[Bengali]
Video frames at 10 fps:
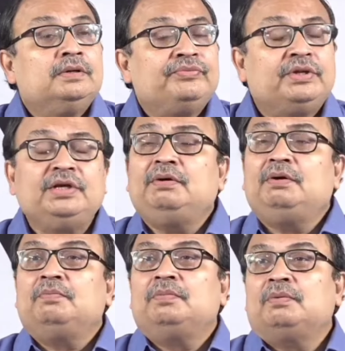তিনি
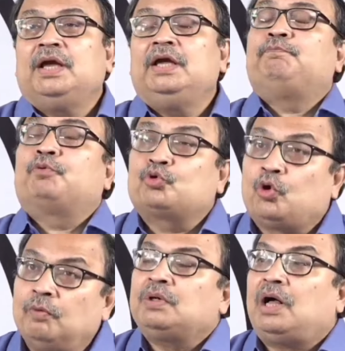এই
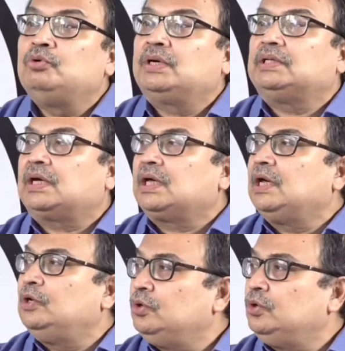প্রথম কাউকে দেখা গেল